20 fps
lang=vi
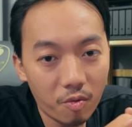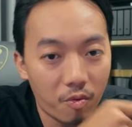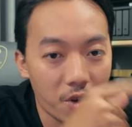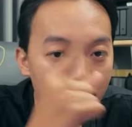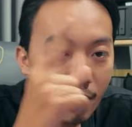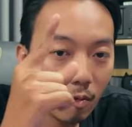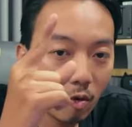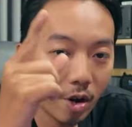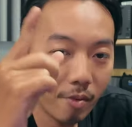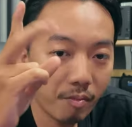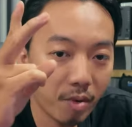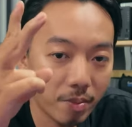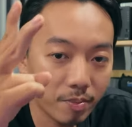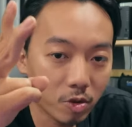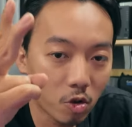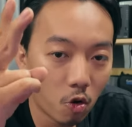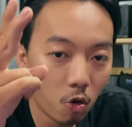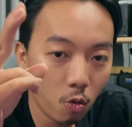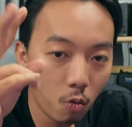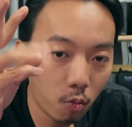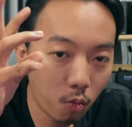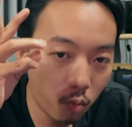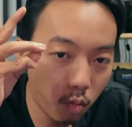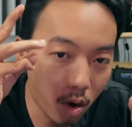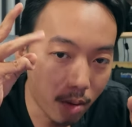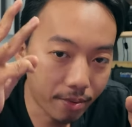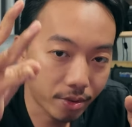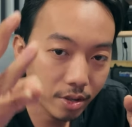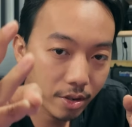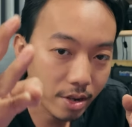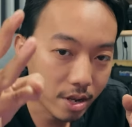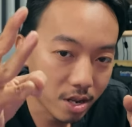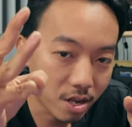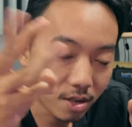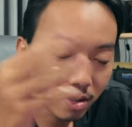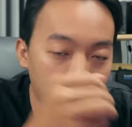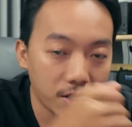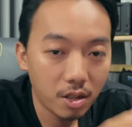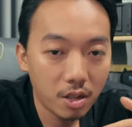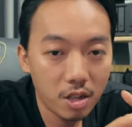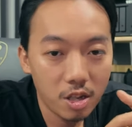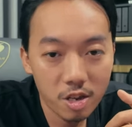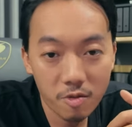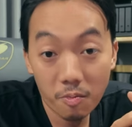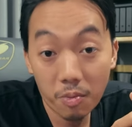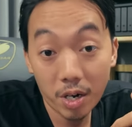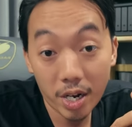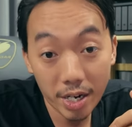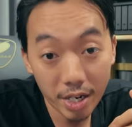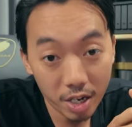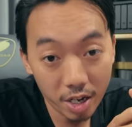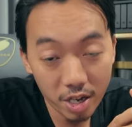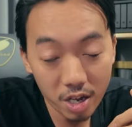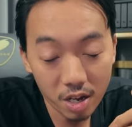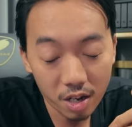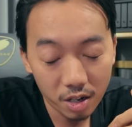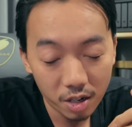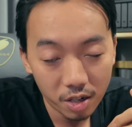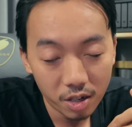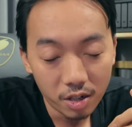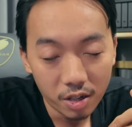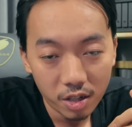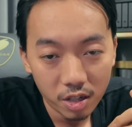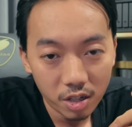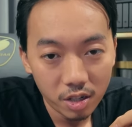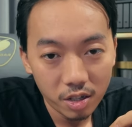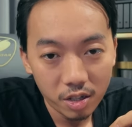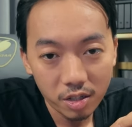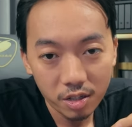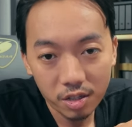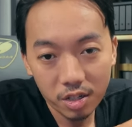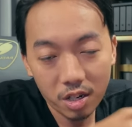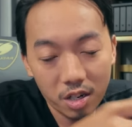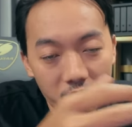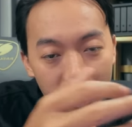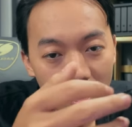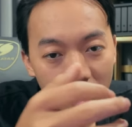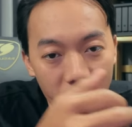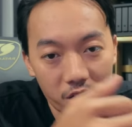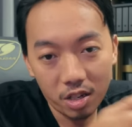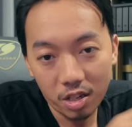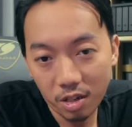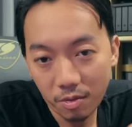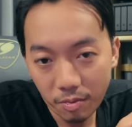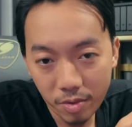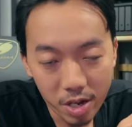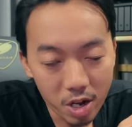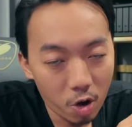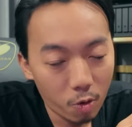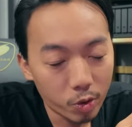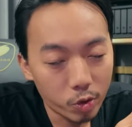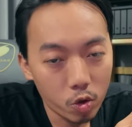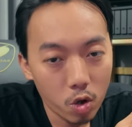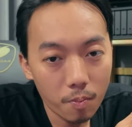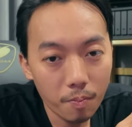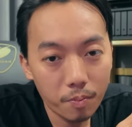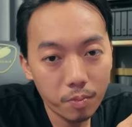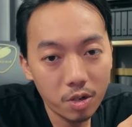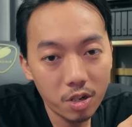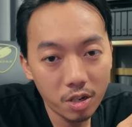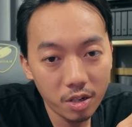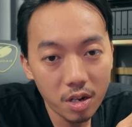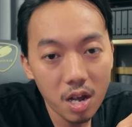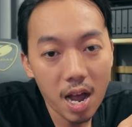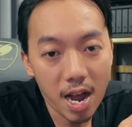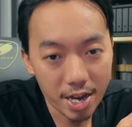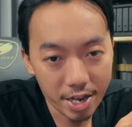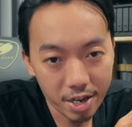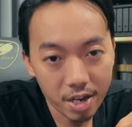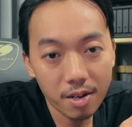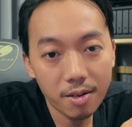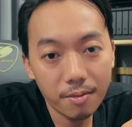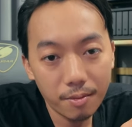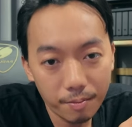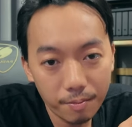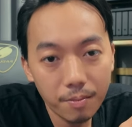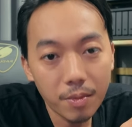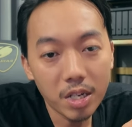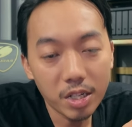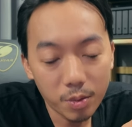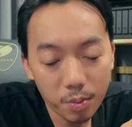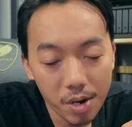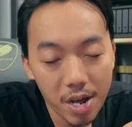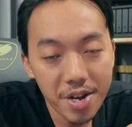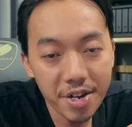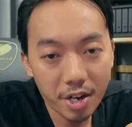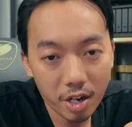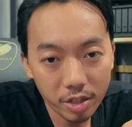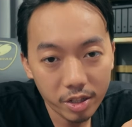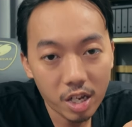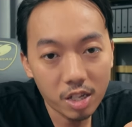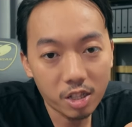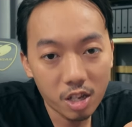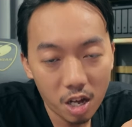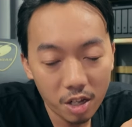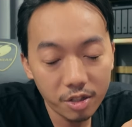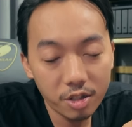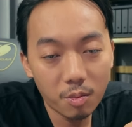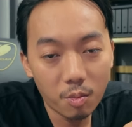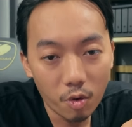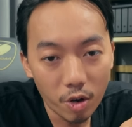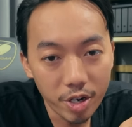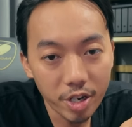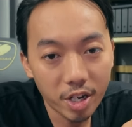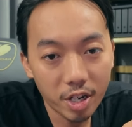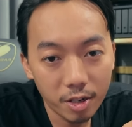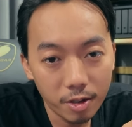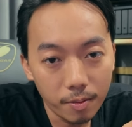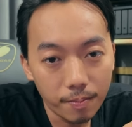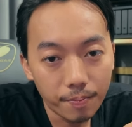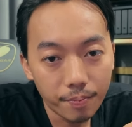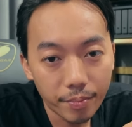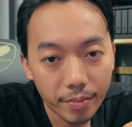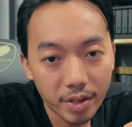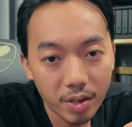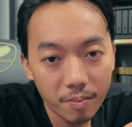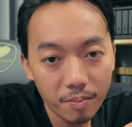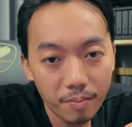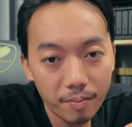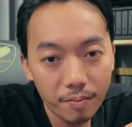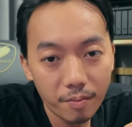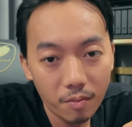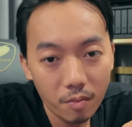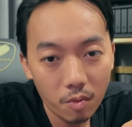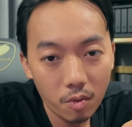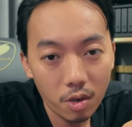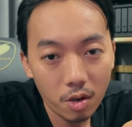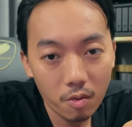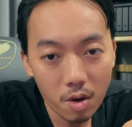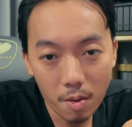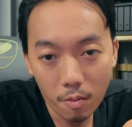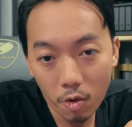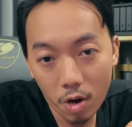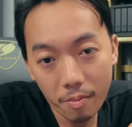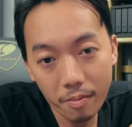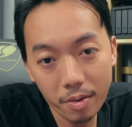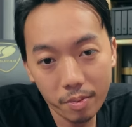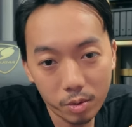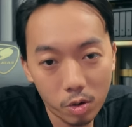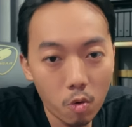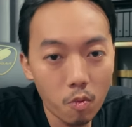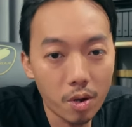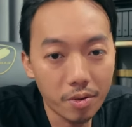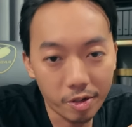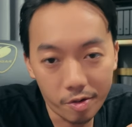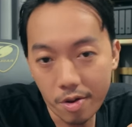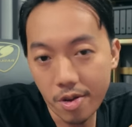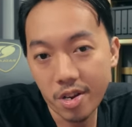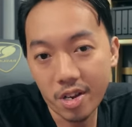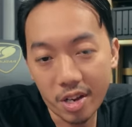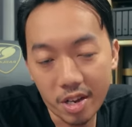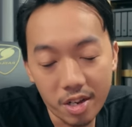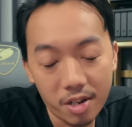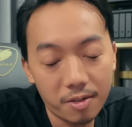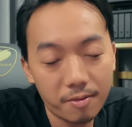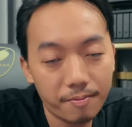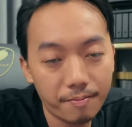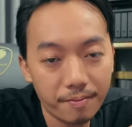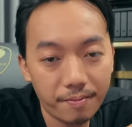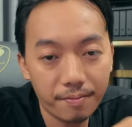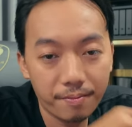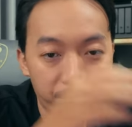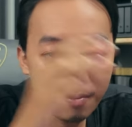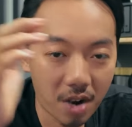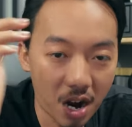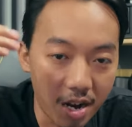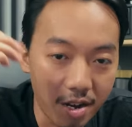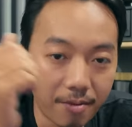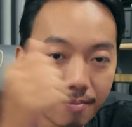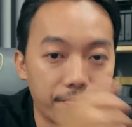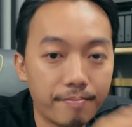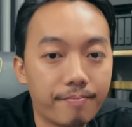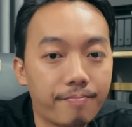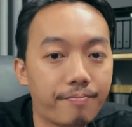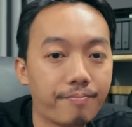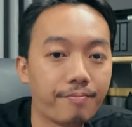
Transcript: ông web one web two web three nhưng plan hay trong video top cứ ảnh explain nó tẹt tao chỉ muốn những web one web two web three này bài